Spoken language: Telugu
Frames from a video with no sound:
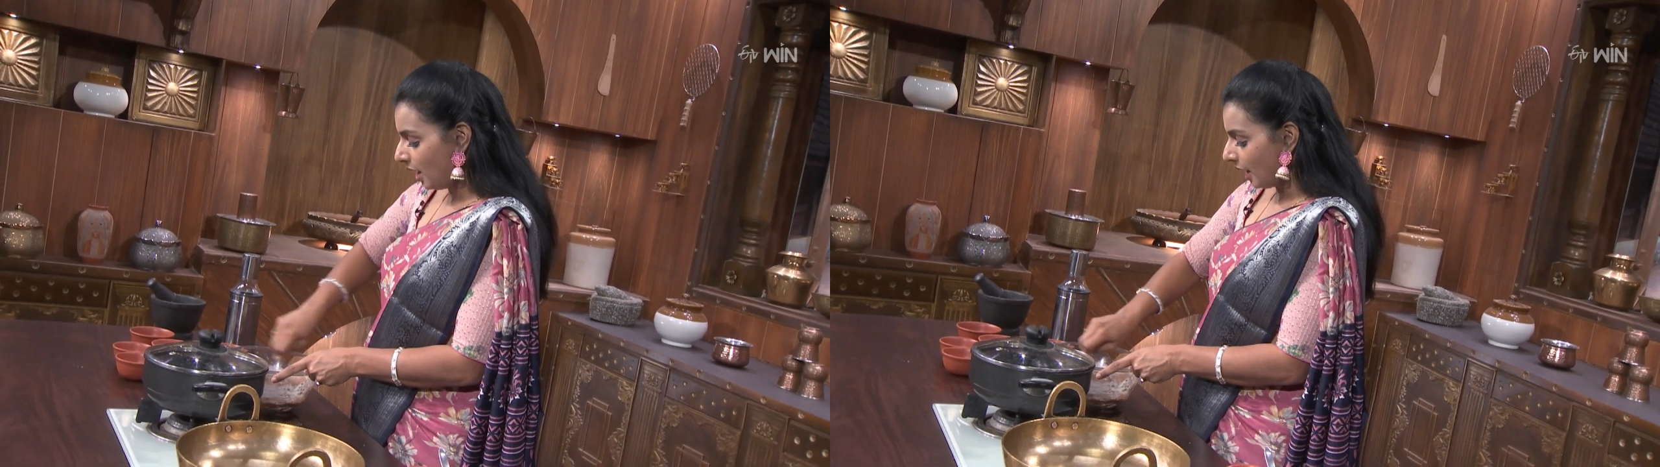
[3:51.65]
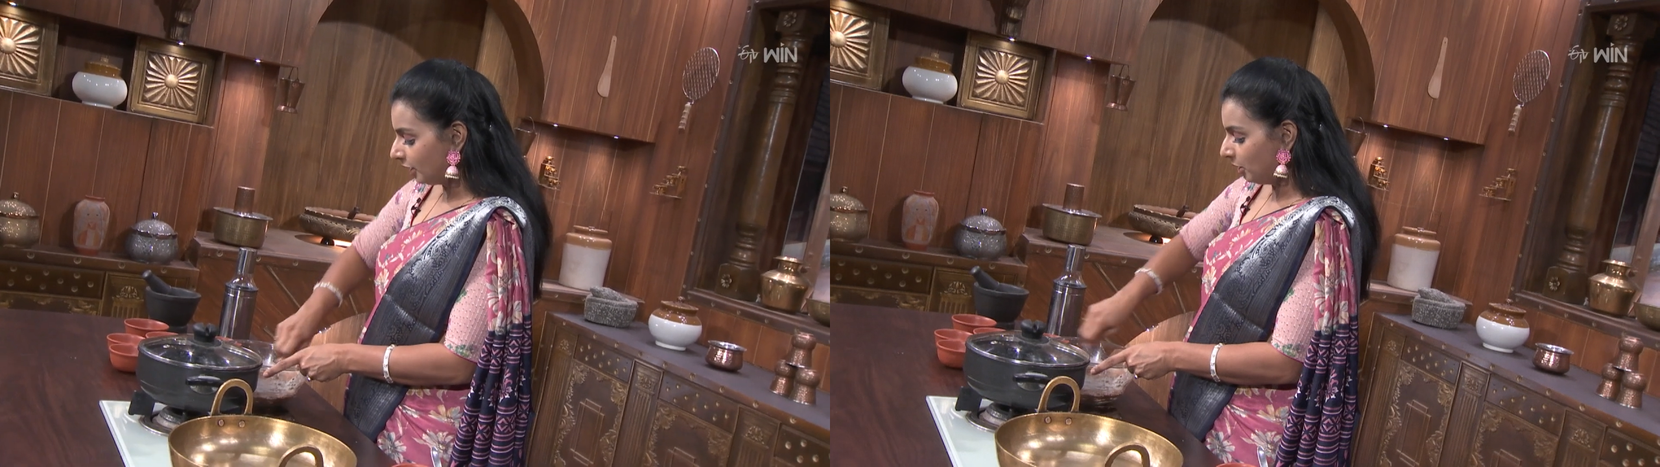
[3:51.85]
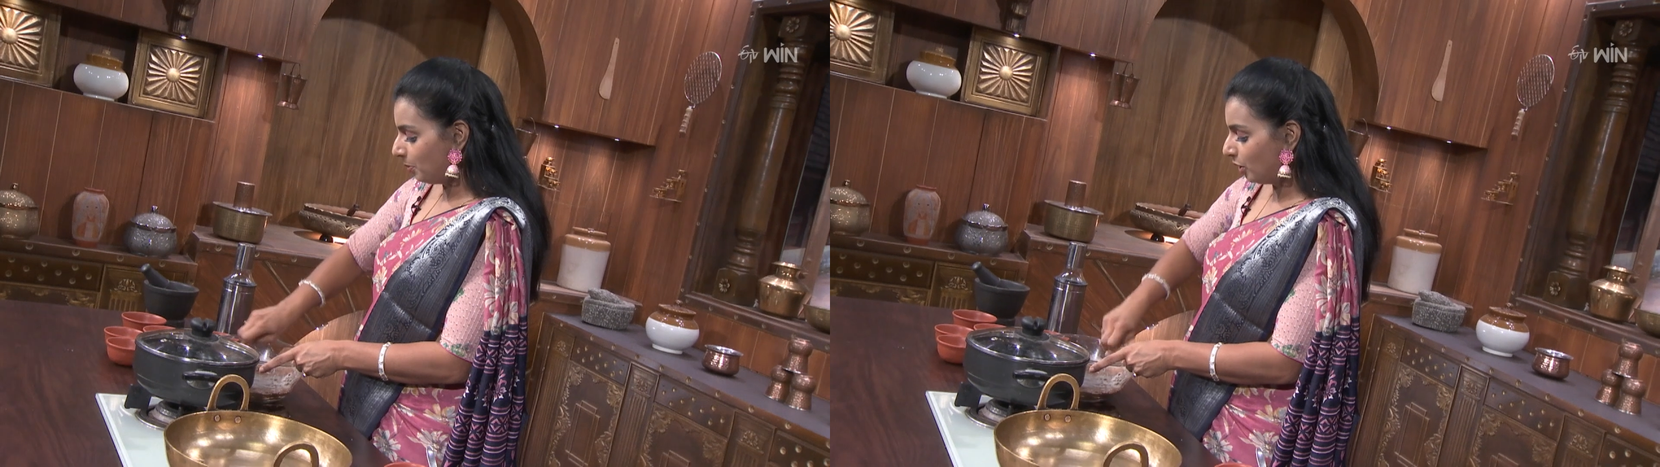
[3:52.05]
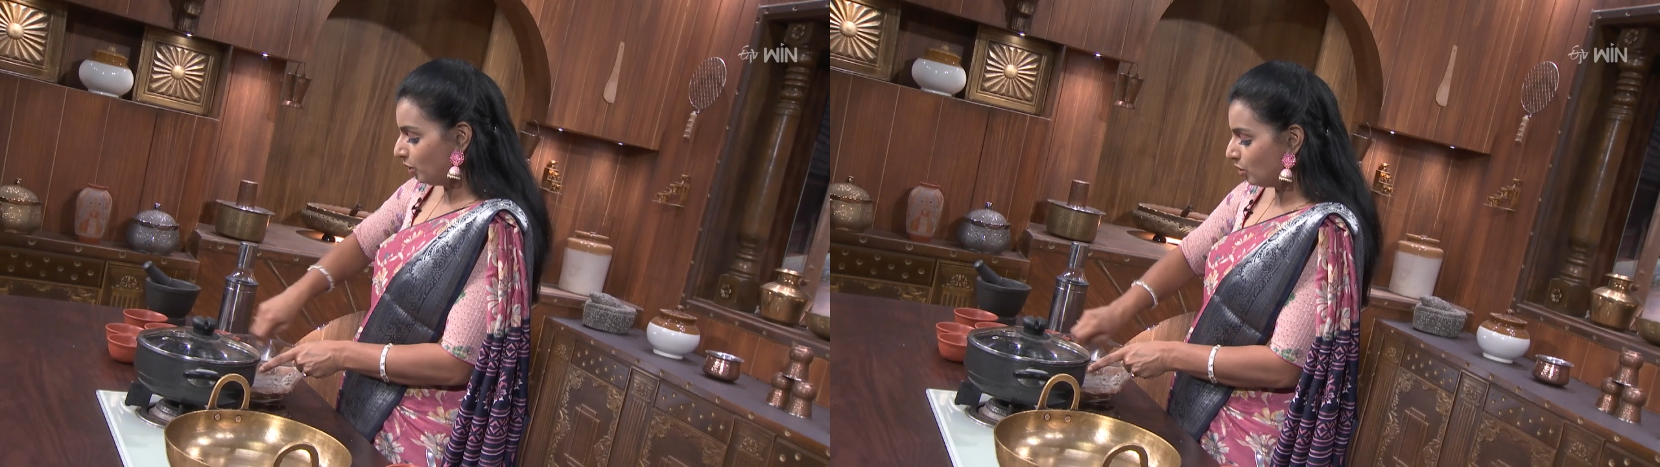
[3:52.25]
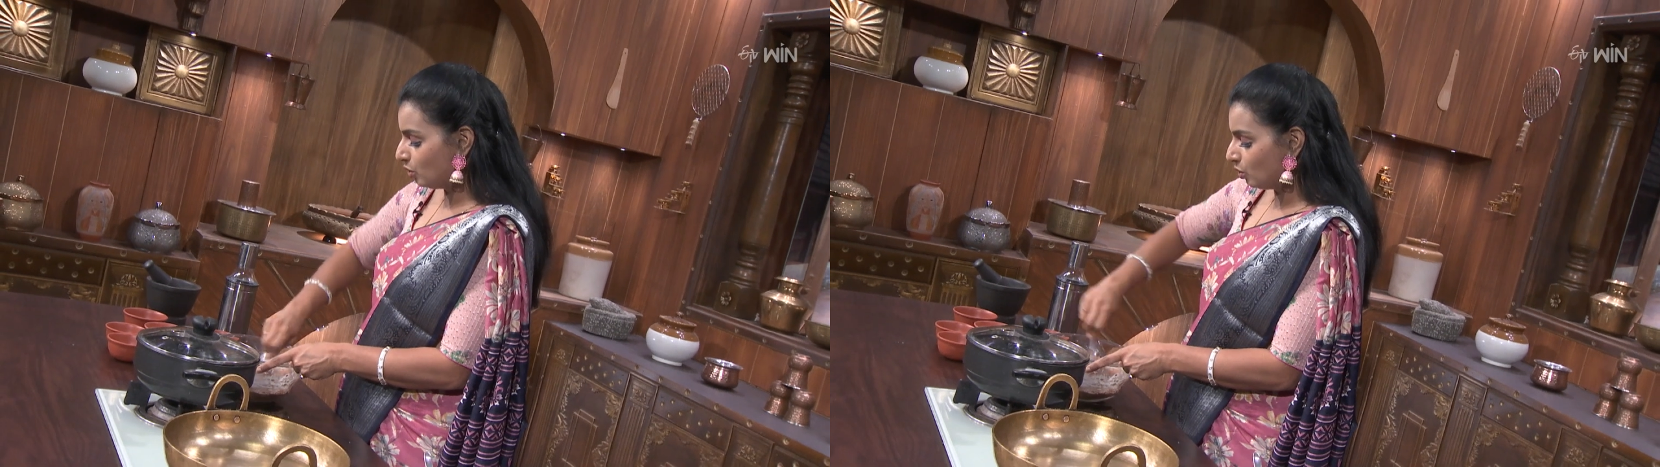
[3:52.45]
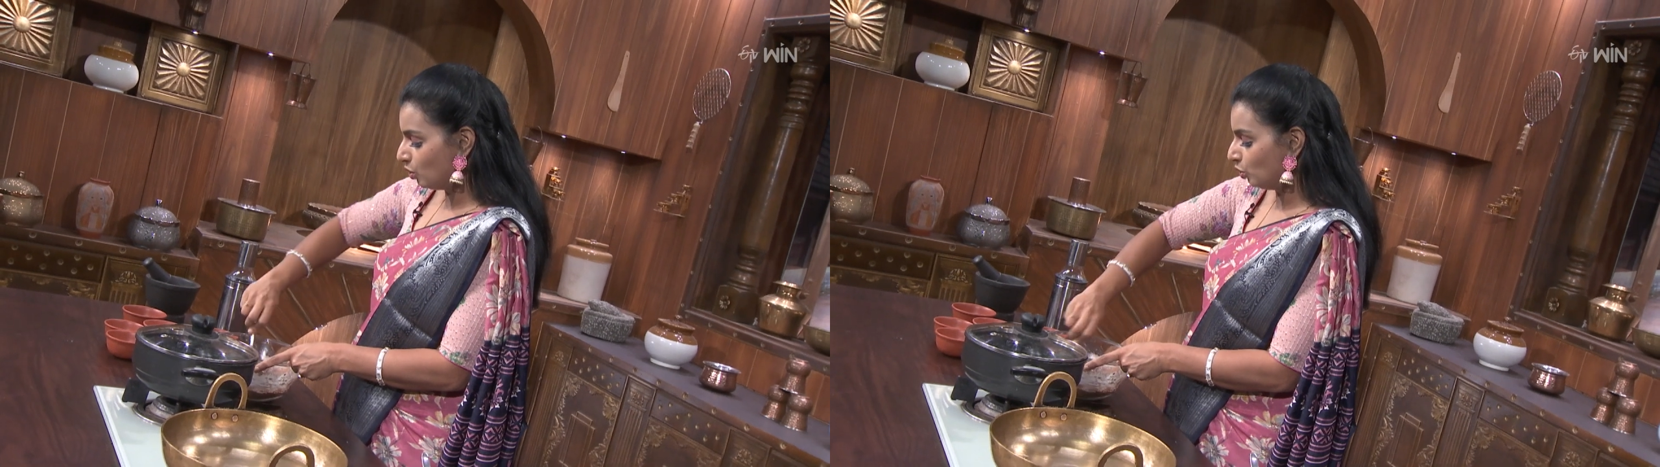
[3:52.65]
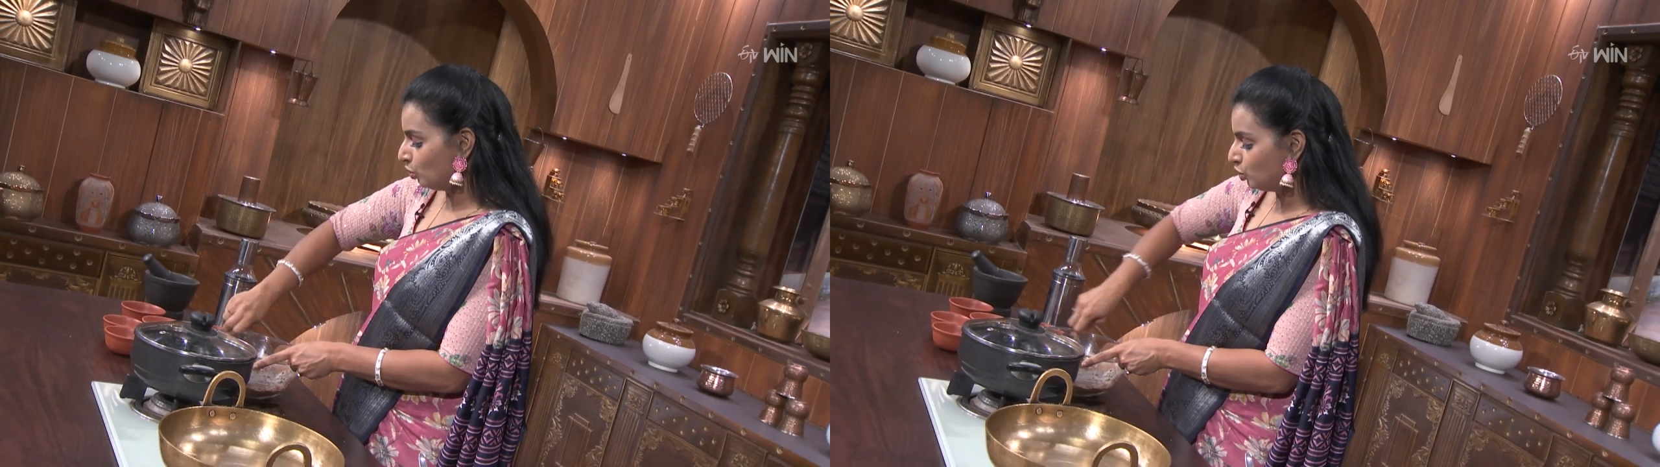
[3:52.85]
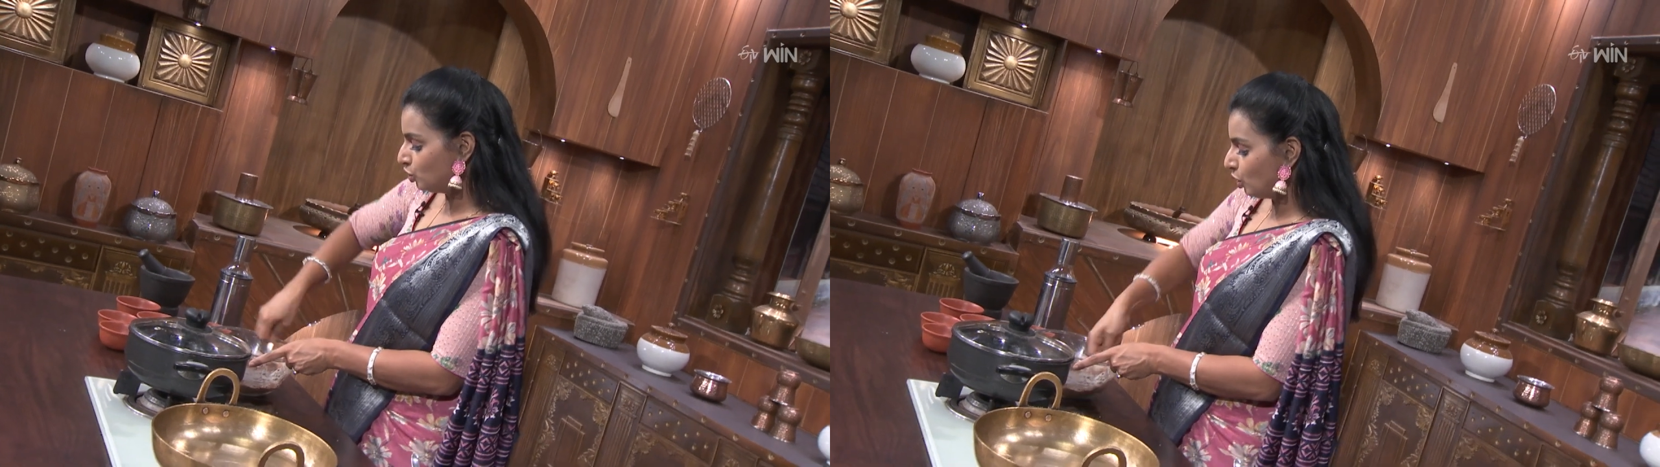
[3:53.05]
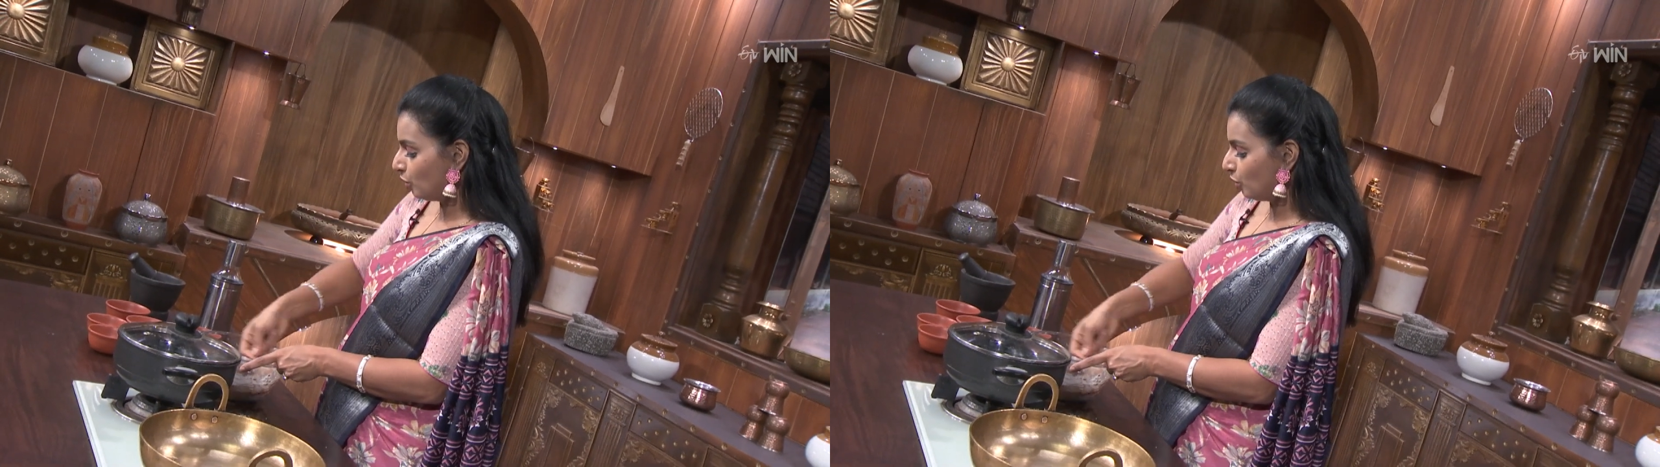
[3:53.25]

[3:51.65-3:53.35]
అరటిపండు గుజ్జులో